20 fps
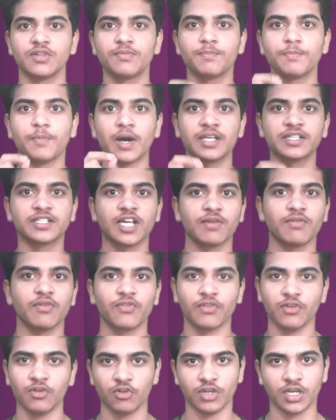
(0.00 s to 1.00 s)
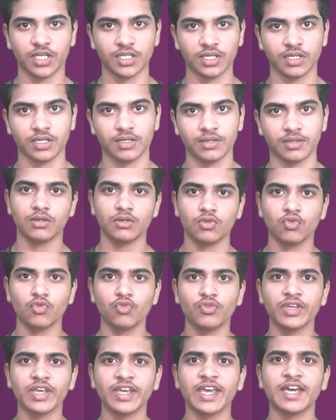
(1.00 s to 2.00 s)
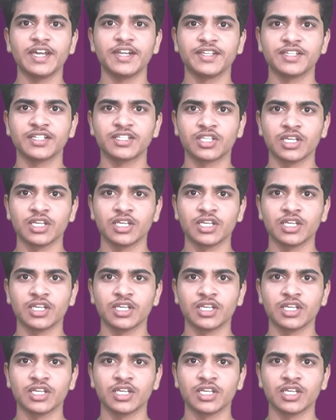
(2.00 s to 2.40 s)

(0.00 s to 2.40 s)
सिर्फ पाँच साल में फेल हो जाते हैं तो उनके क्या रीजन